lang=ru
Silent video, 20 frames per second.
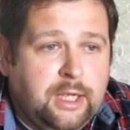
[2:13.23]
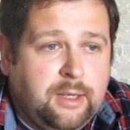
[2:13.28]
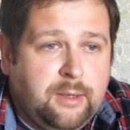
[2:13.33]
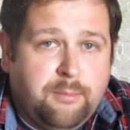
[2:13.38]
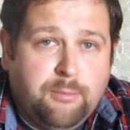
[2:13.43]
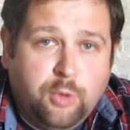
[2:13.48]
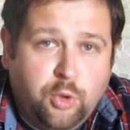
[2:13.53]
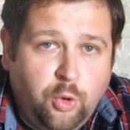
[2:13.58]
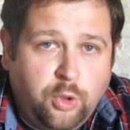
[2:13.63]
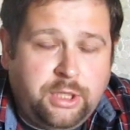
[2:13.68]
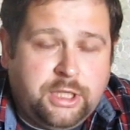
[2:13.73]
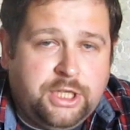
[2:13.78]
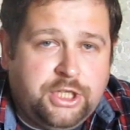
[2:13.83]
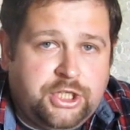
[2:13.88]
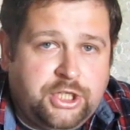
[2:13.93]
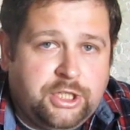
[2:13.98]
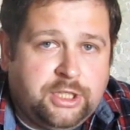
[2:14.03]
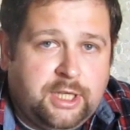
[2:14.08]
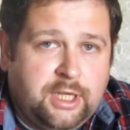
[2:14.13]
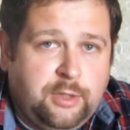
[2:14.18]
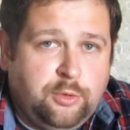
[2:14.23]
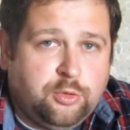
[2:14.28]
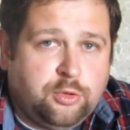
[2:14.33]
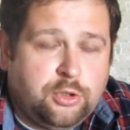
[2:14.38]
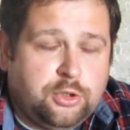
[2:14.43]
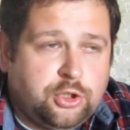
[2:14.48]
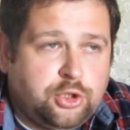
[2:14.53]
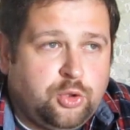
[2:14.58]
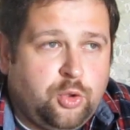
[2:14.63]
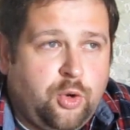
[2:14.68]
Многие считают,
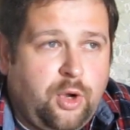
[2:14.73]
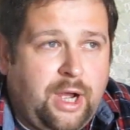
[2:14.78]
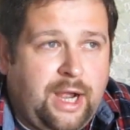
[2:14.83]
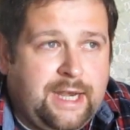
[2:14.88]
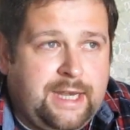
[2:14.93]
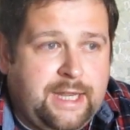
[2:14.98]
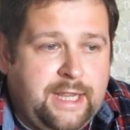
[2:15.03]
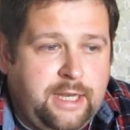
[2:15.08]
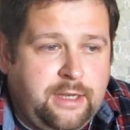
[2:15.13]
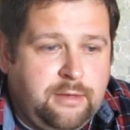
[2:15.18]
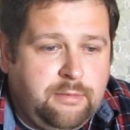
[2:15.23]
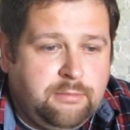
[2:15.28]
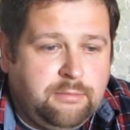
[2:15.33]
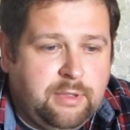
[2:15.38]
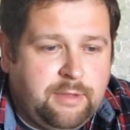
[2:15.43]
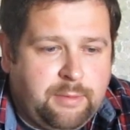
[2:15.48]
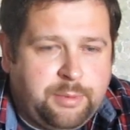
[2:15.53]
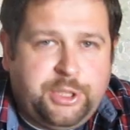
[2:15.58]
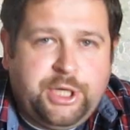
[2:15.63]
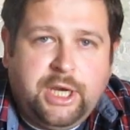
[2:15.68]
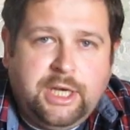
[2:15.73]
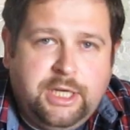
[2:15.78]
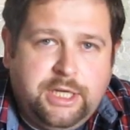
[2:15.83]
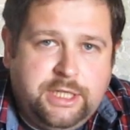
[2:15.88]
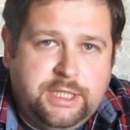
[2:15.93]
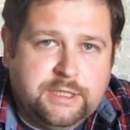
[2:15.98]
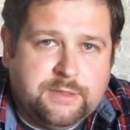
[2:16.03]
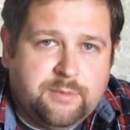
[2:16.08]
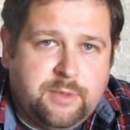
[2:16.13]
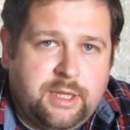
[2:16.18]
что олень и вообще
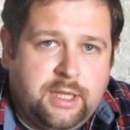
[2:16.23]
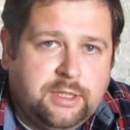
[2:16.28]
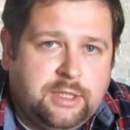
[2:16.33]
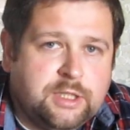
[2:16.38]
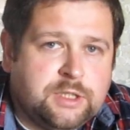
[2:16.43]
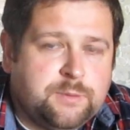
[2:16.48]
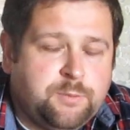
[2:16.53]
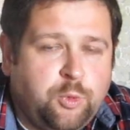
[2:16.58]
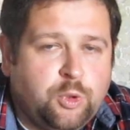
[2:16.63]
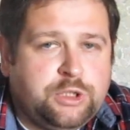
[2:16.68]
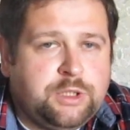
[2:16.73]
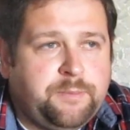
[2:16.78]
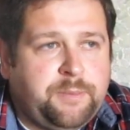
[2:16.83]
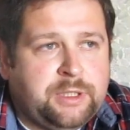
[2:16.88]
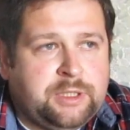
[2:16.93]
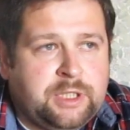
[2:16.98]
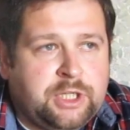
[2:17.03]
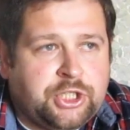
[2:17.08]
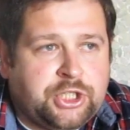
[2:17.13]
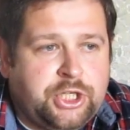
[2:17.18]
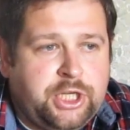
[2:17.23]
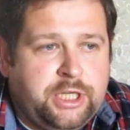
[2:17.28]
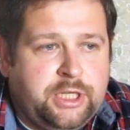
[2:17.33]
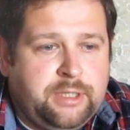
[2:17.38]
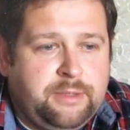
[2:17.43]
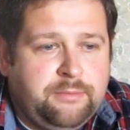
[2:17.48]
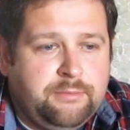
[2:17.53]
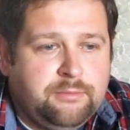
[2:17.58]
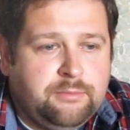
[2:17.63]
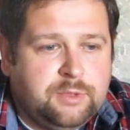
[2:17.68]
оленизм – это способ
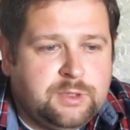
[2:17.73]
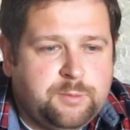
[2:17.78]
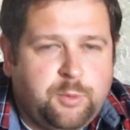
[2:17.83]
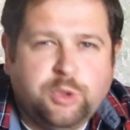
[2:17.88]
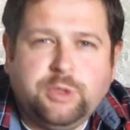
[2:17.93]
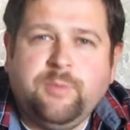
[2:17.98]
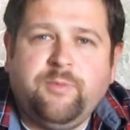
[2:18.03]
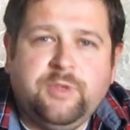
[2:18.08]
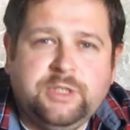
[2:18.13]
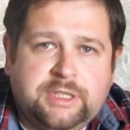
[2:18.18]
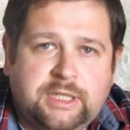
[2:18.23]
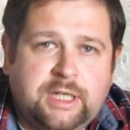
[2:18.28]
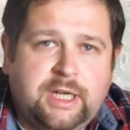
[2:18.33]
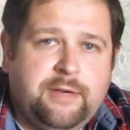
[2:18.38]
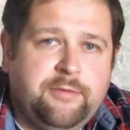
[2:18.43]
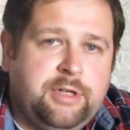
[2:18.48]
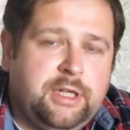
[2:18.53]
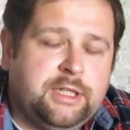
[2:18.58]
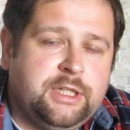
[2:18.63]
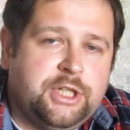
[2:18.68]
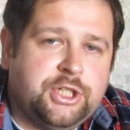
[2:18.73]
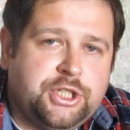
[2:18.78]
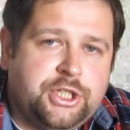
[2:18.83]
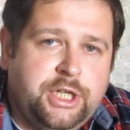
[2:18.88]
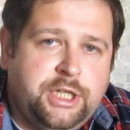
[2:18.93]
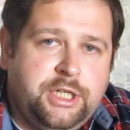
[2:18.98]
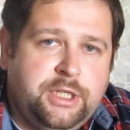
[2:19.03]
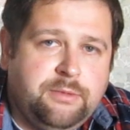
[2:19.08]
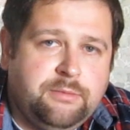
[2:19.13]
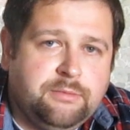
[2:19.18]
отношений, способ выстраивания
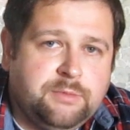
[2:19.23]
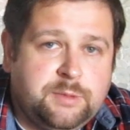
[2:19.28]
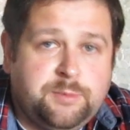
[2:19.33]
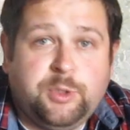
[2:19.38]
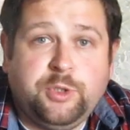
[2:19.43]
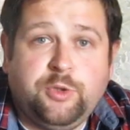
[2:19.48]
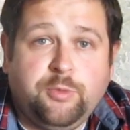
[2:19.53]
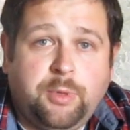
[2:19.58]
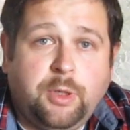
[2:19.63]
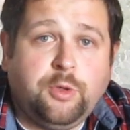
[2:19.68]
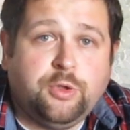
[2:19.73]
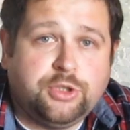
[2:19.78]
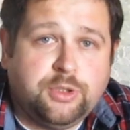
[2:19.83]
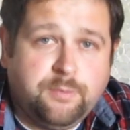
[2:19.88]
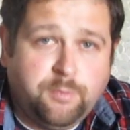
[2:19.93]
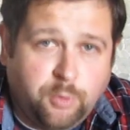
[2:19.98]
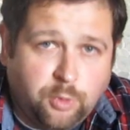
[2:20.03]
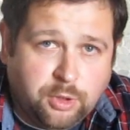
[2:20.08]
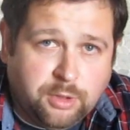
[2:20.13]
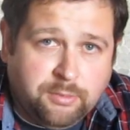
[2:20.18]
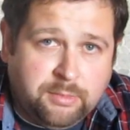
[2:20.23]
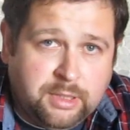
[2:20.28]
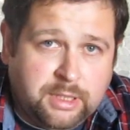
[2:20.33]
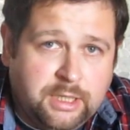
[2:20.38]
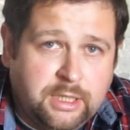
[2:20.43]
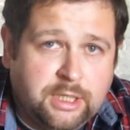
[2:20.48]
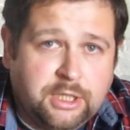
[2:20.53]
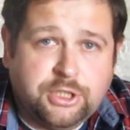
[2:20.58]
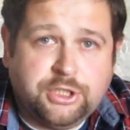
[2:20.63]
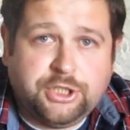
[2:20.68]
отношений с противоположным полом,
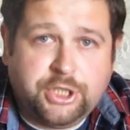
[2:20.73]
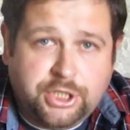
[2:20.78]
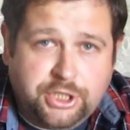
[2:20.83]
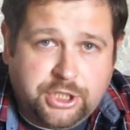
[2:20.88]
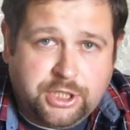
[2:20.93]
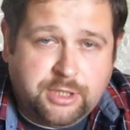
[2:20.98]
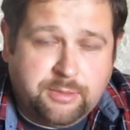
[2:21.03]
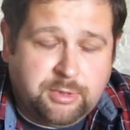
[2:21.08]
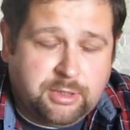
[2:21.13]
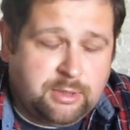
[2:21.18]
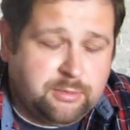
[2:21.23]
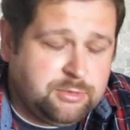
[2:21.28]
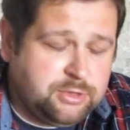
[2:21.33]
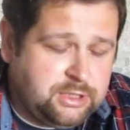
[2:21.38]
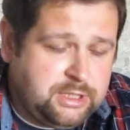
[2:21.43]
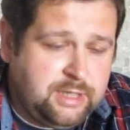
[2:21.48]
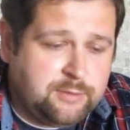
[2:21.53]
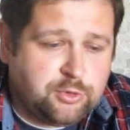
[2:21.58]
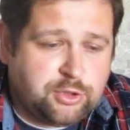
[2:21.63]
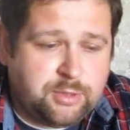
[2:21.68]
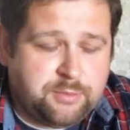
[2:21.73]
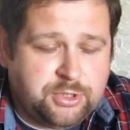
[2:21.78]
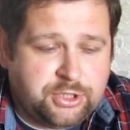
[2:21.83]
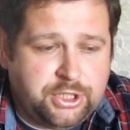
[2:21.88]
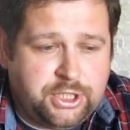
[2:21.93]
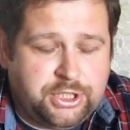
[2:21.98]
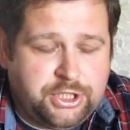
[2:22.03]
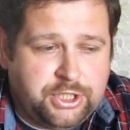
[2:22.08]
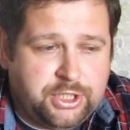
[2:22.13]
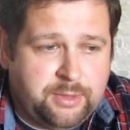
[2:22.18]
с женщинами, там, с девушками, с
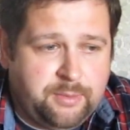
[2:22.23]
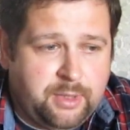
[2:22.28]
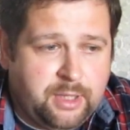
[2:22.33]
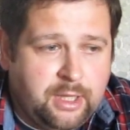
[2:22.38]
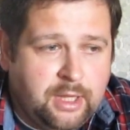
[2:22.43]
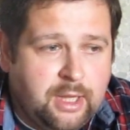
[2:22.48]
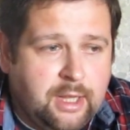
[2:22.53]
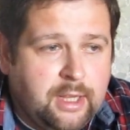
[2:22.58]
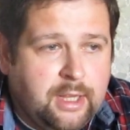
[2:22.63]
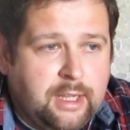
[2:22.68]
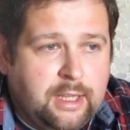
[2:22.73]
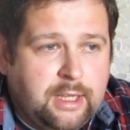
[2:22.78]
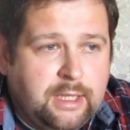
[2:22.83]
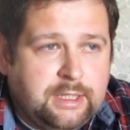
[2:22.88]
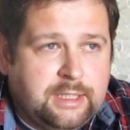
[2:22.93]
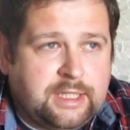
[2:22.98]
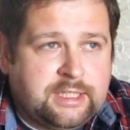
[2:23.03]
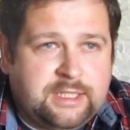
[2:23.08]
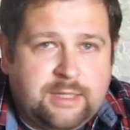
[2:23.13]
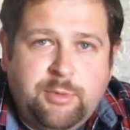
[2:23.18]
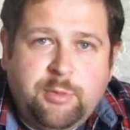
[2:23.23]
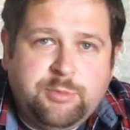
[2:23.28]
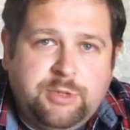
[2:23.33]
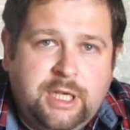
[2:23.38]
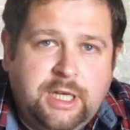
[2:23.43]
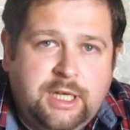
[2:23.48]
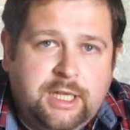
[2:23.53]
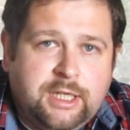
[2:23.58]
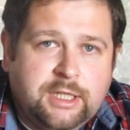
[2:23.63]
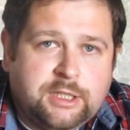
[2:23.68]
женщинами. На самом
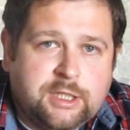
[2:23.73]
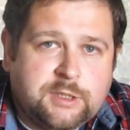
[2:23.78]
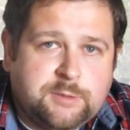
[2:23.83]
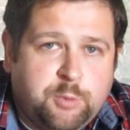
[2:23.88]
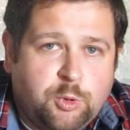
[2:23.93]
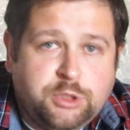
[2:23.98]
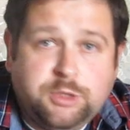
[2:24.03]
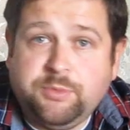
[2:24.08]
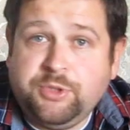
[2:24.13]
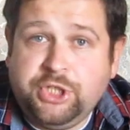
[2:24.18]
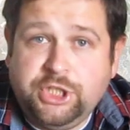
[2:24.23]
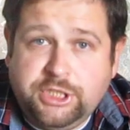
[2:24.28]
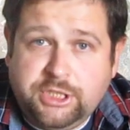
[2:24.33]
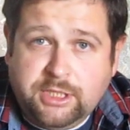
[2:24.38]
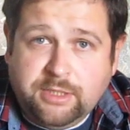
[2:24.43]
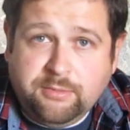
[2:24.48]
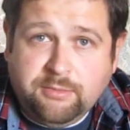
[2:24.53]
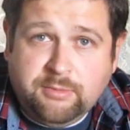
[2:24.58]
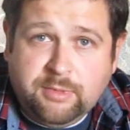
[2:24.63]
деле это способ жизни.